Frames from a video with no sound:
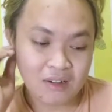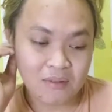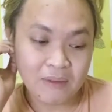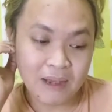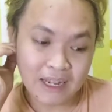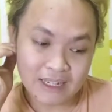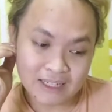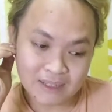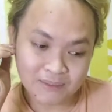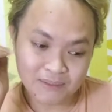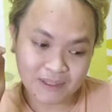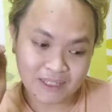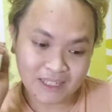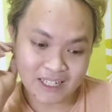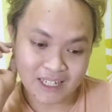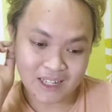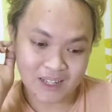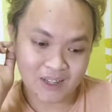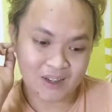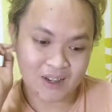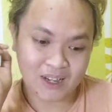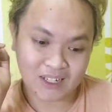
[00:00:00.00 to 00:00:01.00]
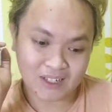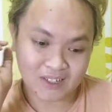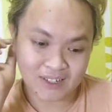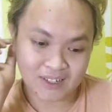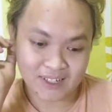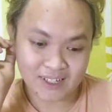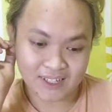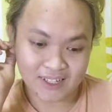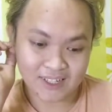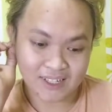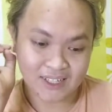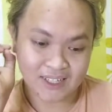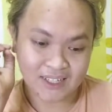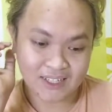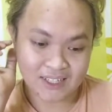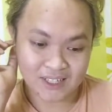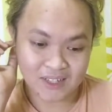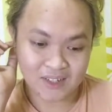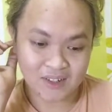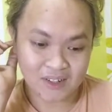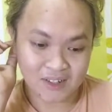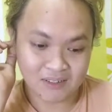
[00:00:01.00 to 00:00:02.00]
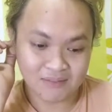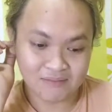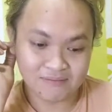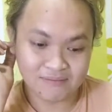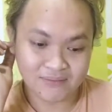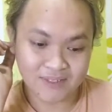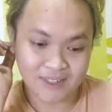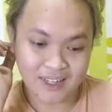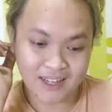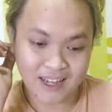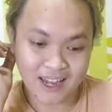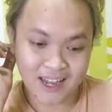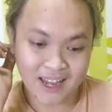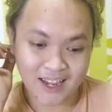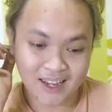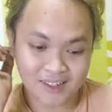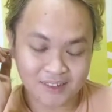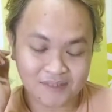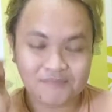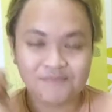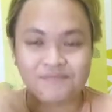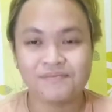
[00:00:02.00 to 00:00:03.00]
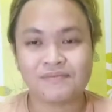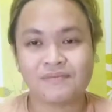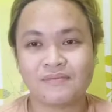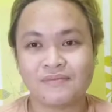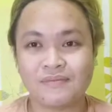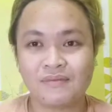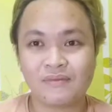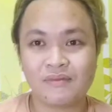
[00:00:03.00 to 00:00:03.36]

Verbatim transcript: Umaasa pa din ako sa So, yeah. yeah.